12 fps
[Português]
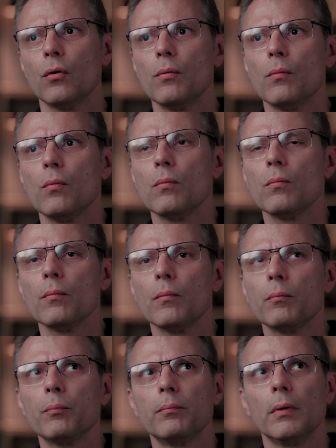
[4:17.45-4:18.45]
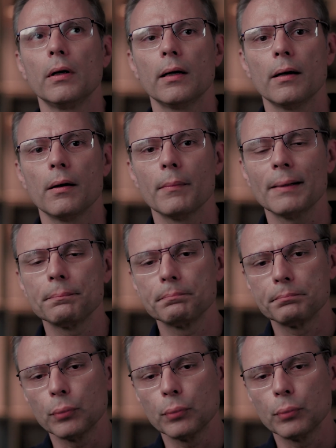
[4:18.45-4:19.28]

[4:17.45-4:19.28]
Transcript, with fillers: um, uma, uma,